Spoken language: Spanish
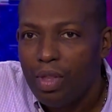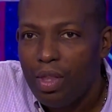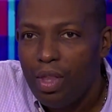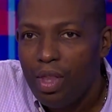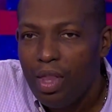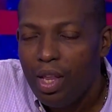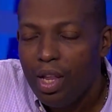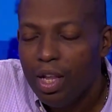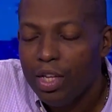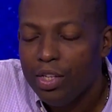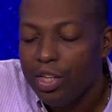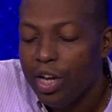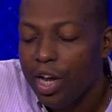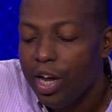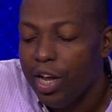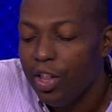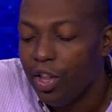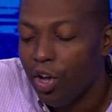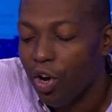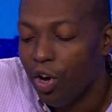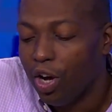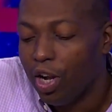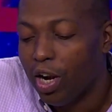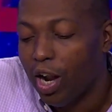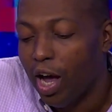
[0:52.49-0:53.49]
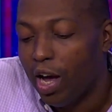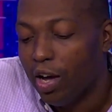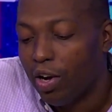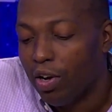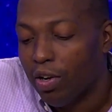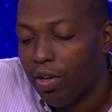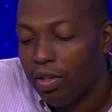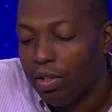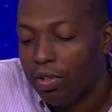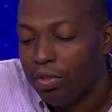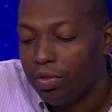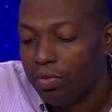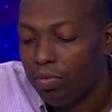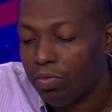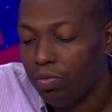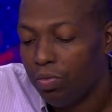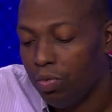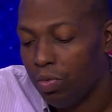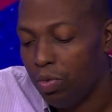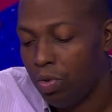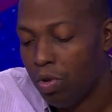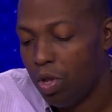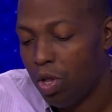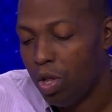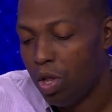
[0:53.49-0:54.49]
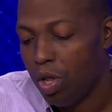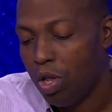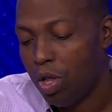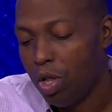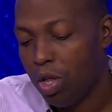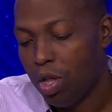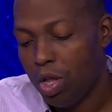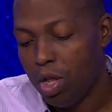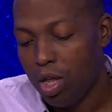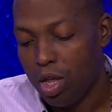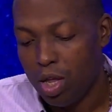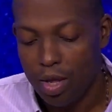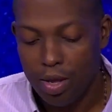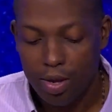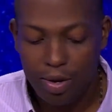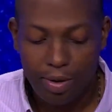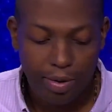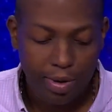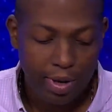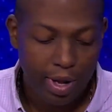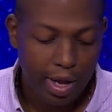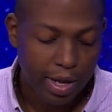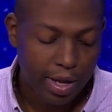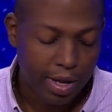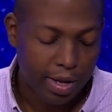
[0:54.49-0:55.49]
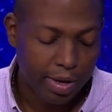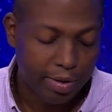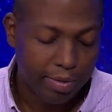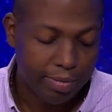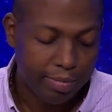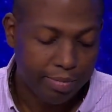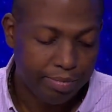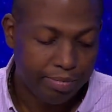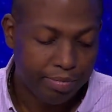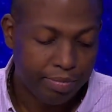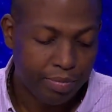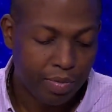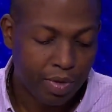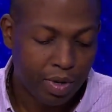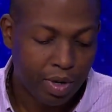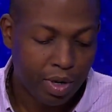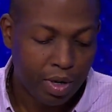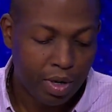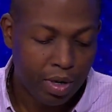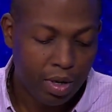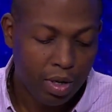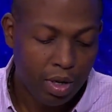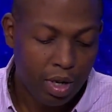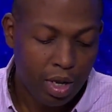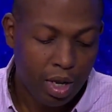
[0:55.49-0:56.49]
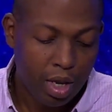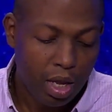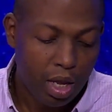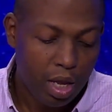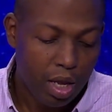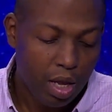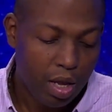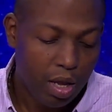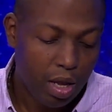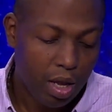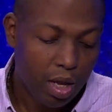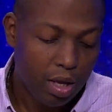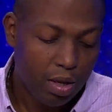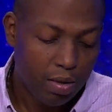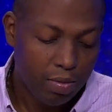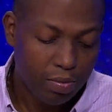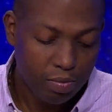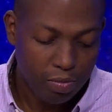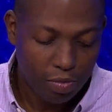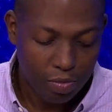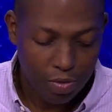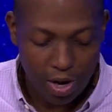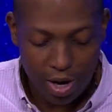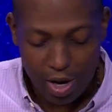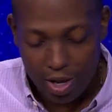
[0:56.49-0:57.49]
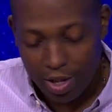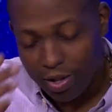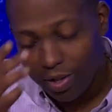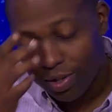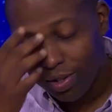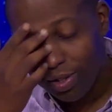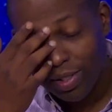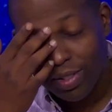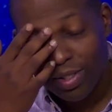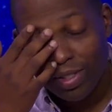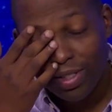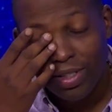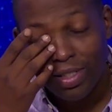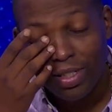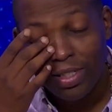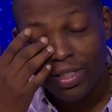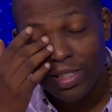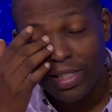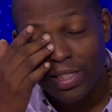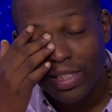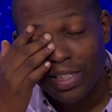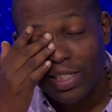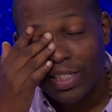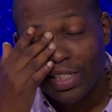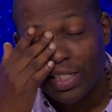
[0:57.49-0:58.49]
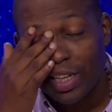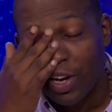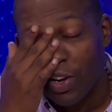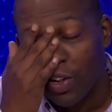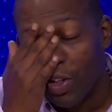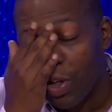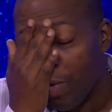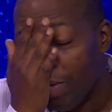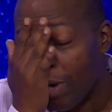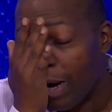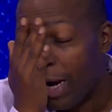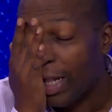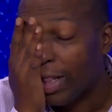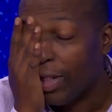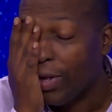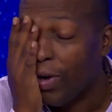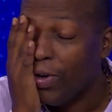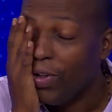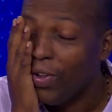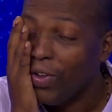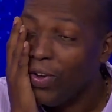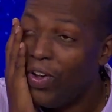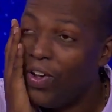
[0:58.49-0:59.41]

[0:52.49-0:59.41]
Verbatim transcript: Sí, no, claro. Eh, eh, ah, bueno. Saludos para todos.